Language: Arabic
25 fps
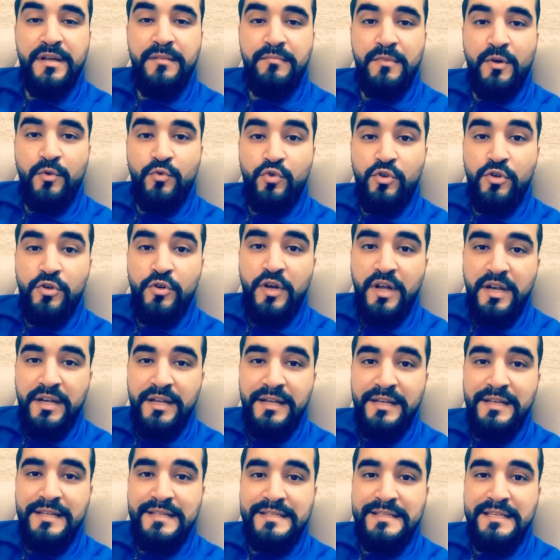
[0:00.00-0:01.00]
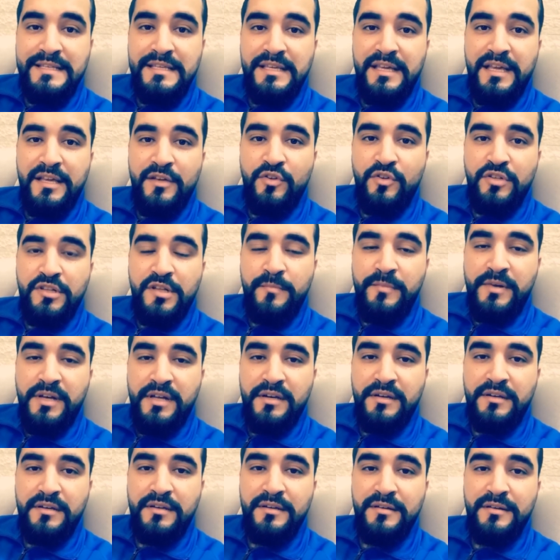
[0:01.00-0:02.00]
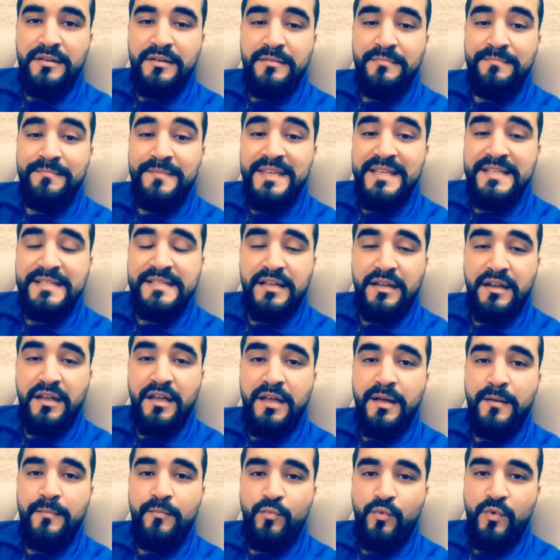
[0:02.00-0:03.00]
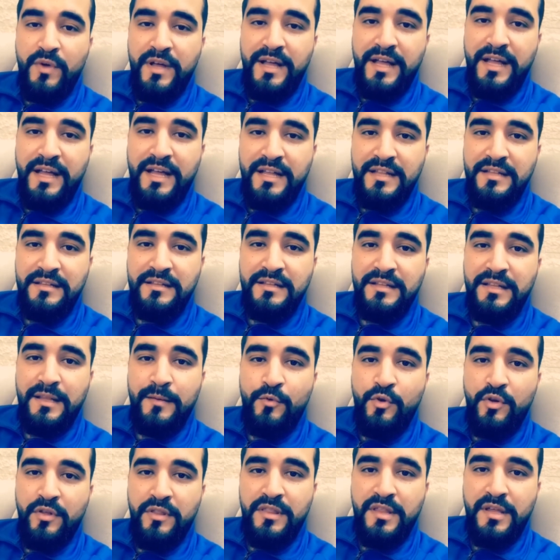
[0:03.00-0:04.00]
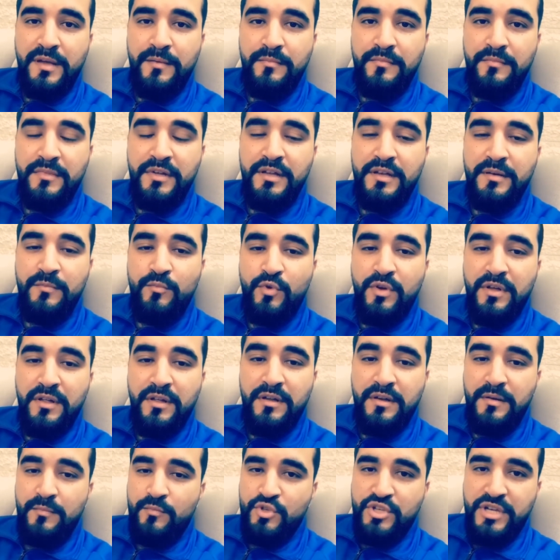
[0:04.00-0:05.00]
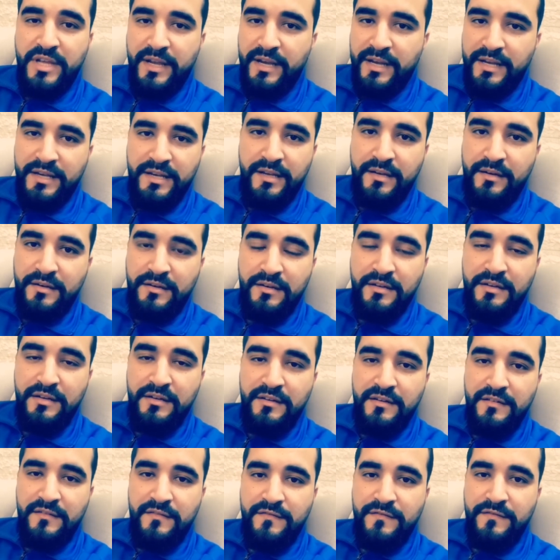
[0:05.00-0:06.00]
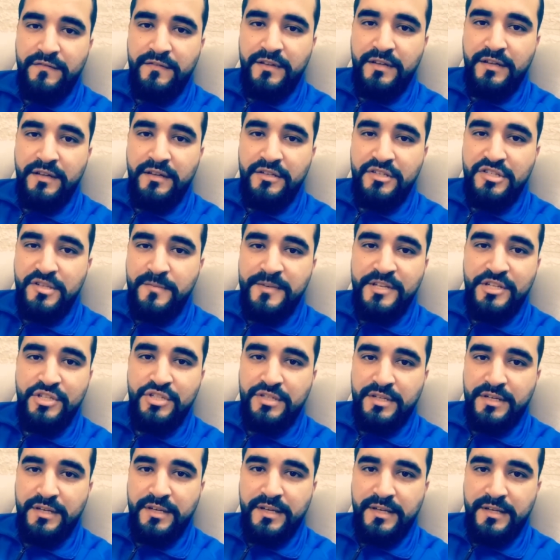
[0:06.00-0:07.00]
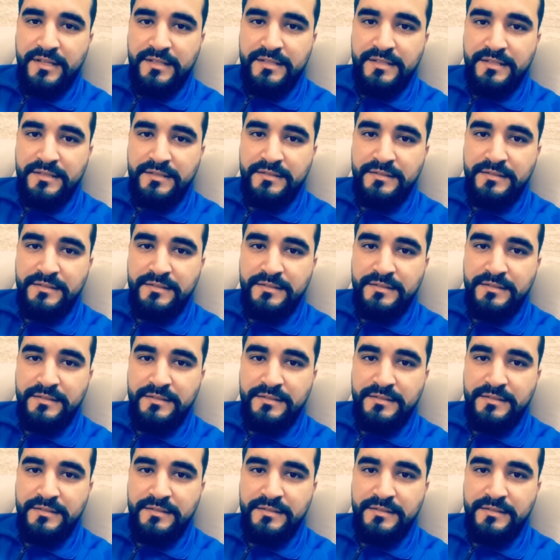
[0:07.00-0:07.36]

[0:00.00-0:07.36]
موضوع اللغه الانجليزيه يعتبر ميزه رقم واحد لمعظم المشغلين في جميع الشركات